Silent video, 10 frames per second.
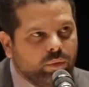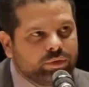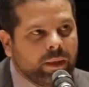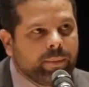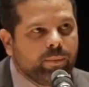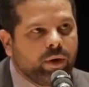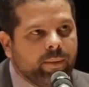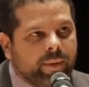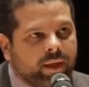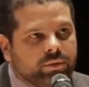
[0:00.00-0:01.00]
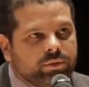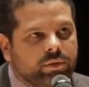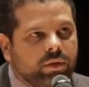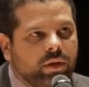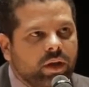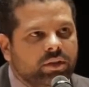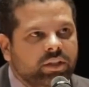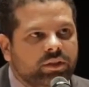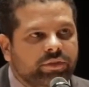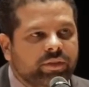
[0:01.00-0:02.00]
os aprimoramentos que a gente
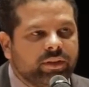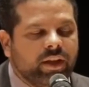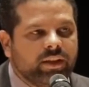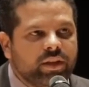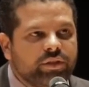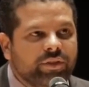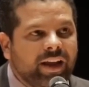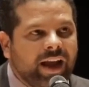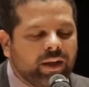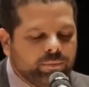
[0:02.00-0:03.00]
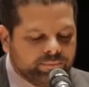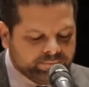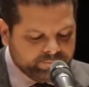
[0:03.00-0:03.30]
tem, tem identificado